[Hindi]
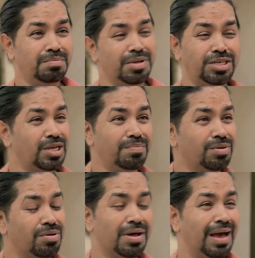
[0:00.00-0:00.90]
मेरी जेब
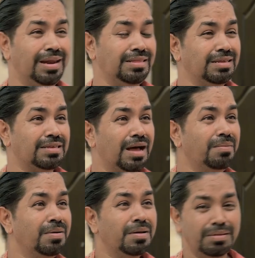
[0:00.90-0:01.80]
बिल्कुल खाली थी
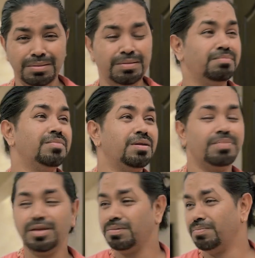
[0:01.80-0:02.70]
साहब मेरे
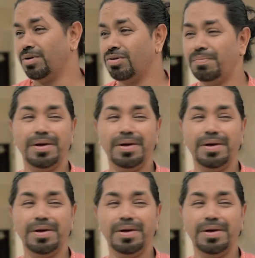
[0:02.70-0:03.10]
पास बिल्कुल